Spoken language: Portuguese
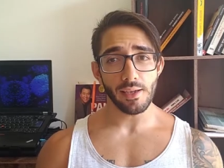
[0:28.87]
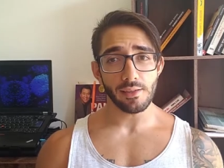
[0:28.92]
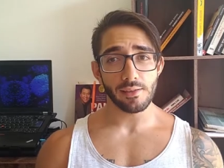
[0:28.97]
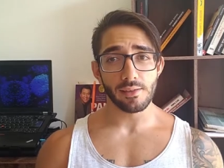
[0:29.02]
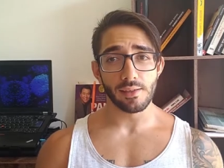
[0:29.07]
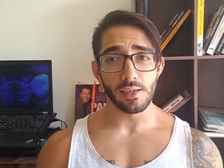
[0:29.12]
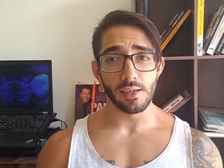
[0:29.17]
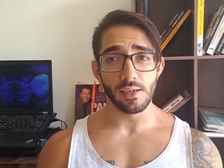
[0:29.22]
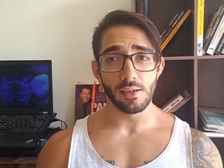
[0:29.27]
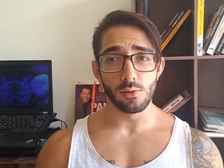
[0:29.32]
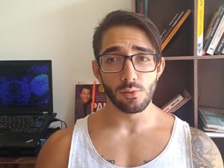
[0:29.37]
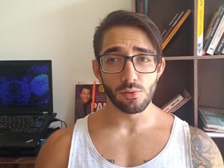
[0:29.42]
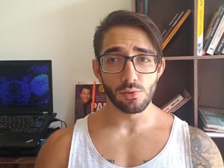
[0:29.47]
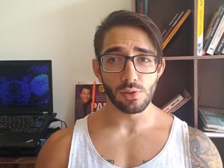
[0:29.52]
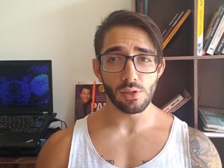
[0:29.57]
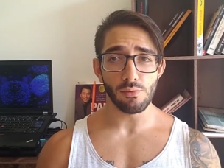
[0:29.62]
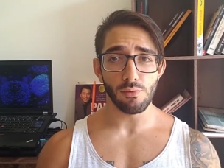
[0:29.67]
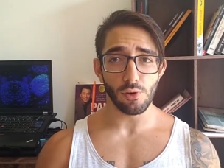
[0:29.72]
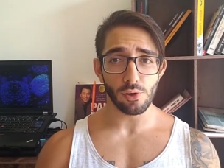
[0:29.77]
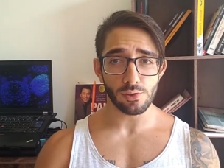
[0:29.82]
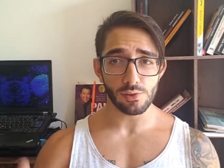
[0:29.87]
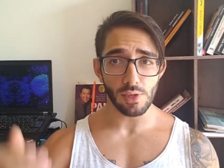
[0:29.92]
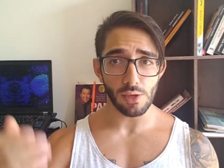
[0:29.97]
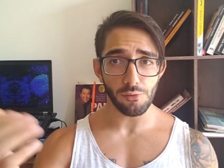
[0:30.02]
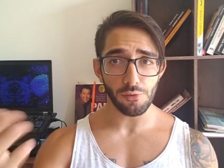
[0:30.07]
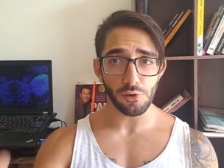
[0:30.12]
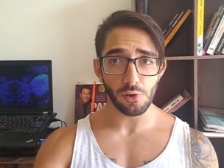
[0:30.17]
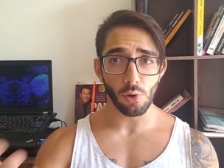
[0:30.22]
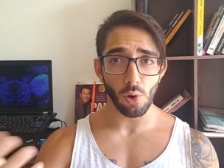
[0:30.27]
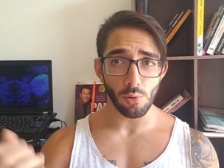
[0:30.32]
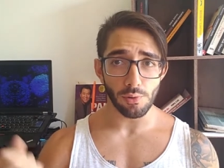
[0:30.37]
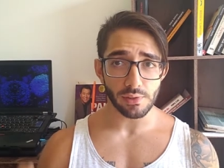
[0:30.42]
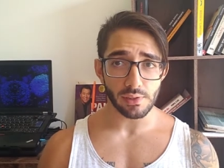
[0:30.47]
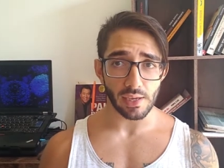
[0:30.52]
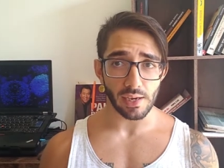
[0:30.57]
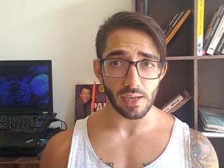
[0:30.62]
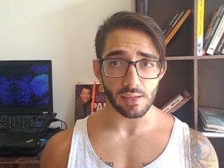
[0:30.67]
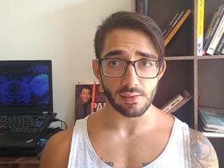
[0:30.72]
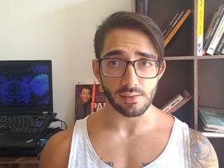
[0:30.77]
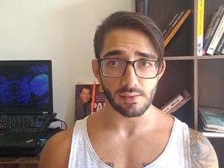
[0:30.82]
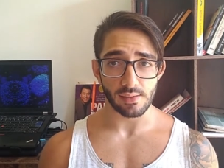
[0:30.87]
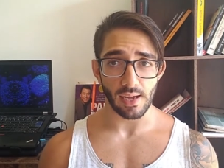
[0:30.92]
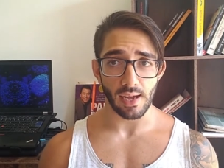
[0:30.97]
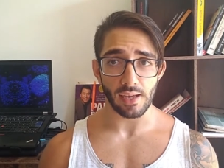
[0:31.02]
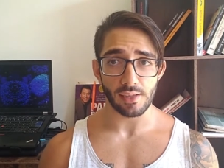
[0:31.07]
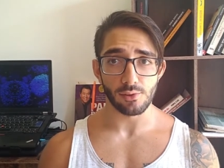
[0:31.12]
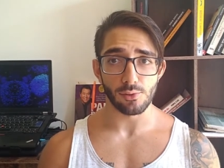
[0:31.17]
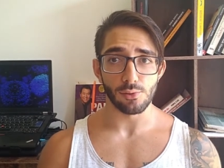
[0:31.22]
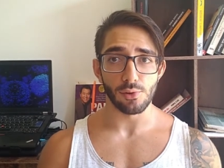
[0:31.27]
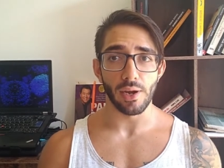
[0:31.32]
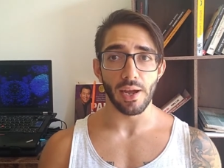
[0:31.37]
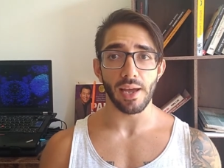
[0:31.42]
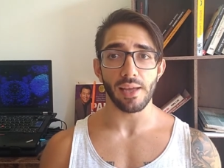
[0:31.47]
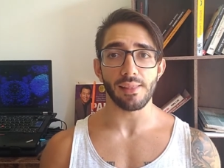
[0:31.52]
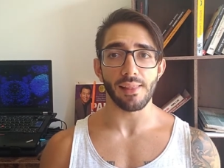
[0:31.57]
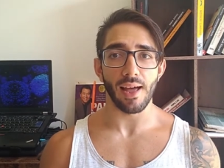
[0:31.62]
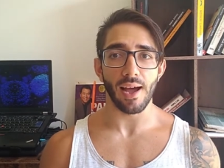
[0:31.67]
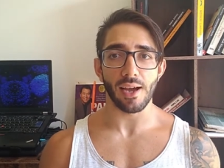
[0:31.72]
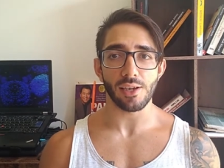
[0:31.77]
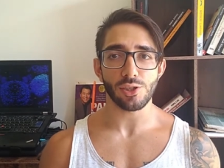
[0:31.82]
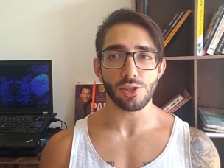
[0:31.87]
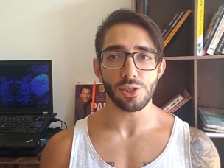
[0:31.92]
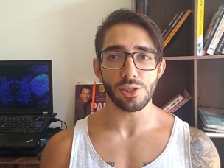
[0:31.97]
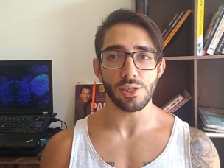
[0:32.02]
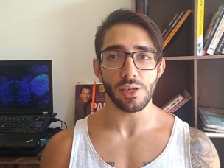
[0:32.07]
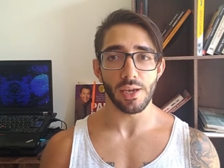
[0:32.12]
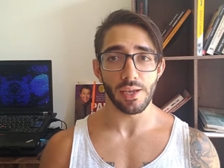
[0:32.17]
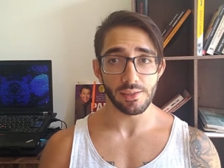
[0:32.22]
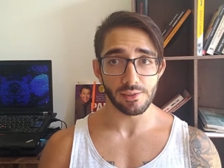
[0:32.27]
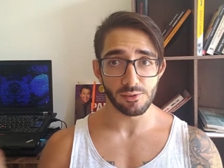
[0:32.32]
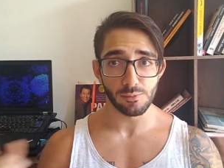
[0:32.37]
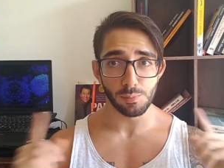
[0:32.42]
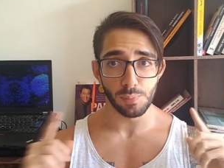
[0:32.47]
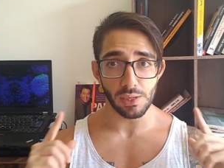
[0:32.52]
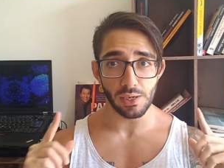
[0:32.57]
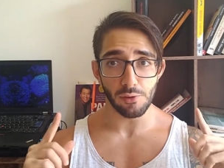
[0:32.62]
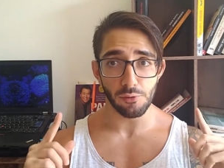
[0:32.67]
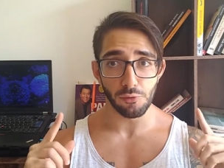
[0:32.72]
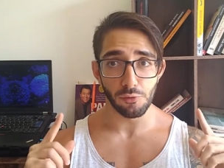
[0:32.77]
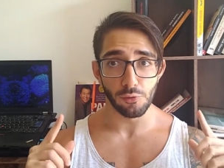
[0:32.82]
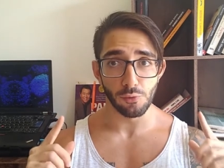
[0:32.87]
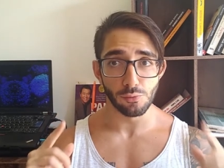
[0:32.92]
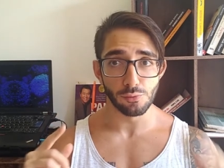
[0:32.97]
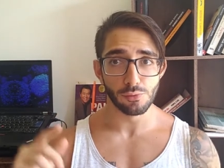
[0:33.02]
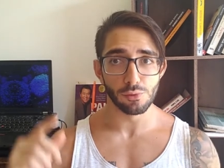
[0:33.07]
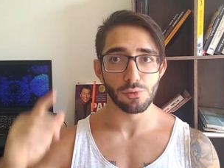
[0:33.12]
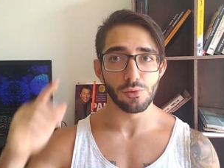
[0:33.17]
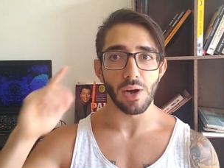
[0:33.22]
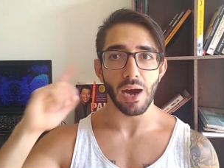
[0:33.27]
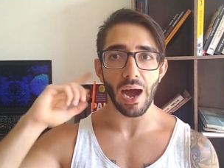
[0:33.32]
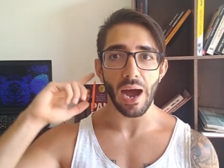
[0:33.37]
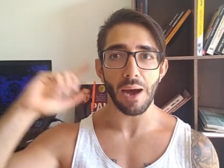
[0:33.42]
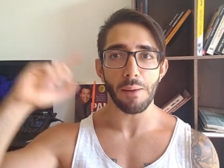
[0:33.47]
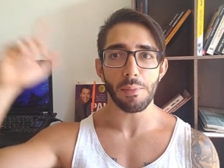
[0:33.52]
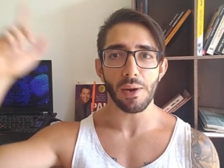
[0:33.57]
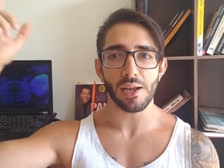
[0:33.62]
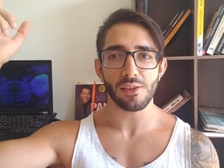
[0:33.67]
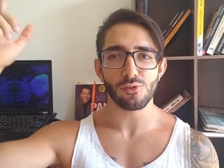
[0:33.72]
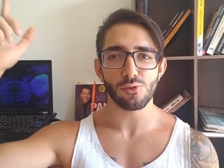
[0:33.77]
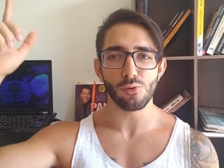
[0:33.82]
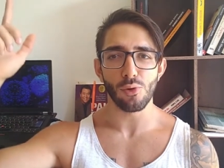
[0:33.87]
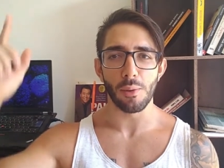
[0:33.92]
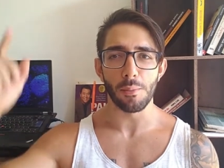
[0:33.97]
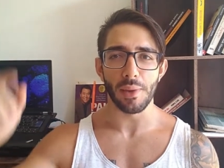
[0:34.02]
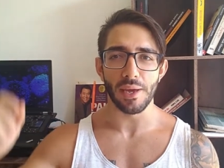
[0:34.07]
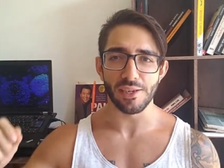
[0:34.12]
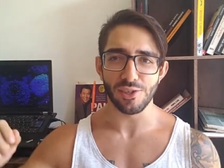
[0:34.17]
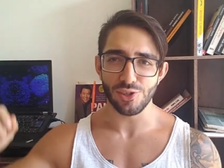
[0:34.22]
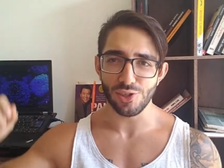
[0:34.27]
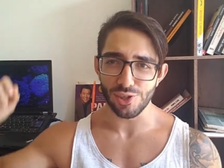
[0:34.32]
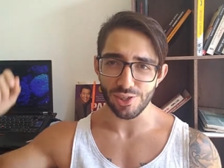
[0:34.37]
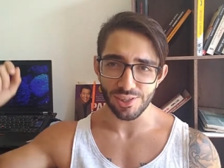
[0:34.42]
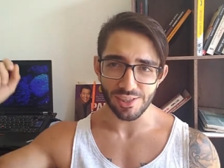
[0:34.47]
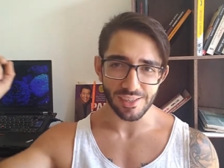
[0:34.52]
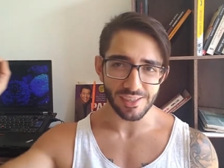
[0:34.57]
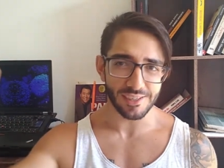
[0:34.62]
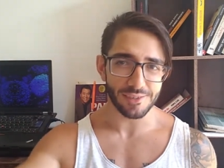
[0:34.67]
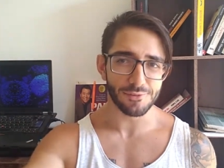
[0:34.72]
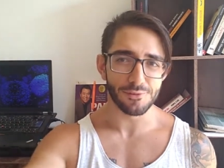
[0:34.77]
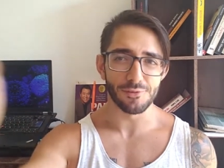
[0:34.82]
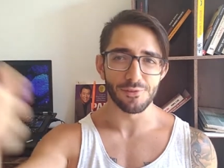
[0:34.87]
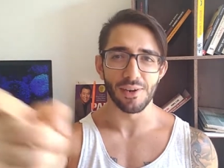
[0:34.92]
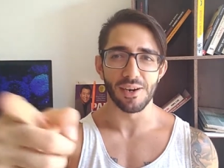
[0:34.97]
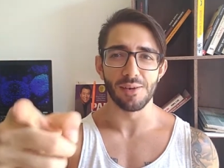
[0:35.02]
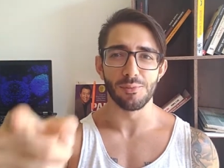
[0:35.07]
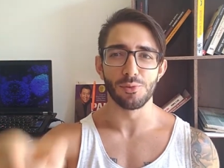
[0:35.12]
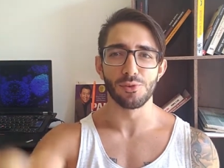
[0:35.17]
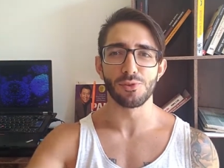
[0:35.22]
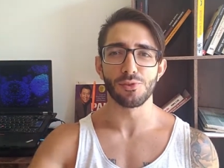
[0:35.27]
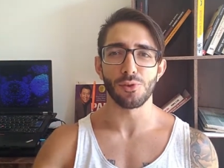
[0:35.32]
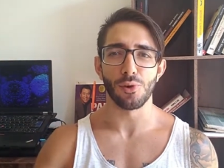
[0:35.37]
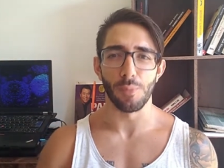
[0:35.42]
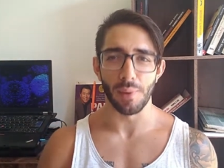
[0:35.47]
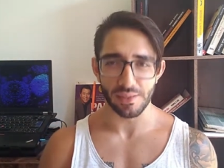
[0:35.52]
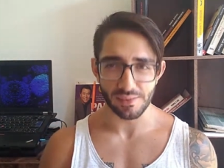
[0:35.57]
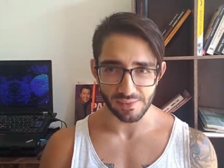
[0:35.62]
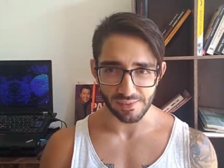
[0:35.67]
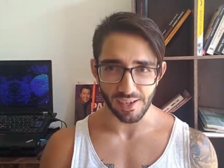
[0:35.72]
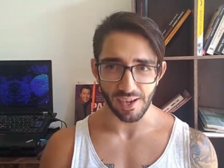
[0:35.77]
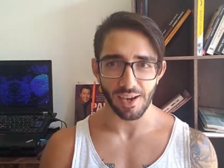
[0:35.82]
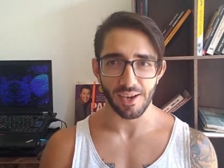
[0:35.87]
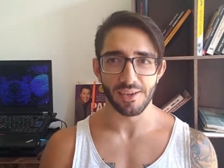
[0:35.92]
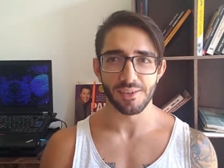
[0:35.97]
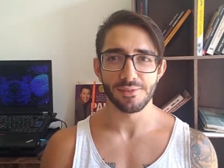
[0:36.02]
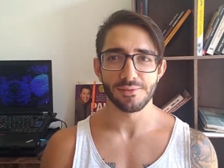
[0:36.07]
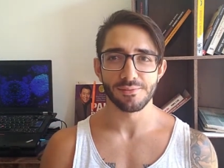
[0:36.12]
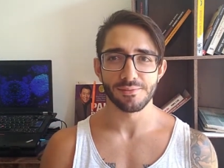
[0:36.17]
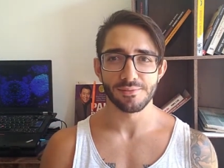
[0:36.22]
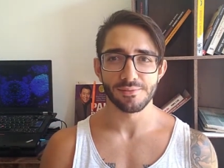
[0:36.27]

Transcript: Então, se você ficou interessado, relaxe, respire fundo, abra sua mente e vamos começar.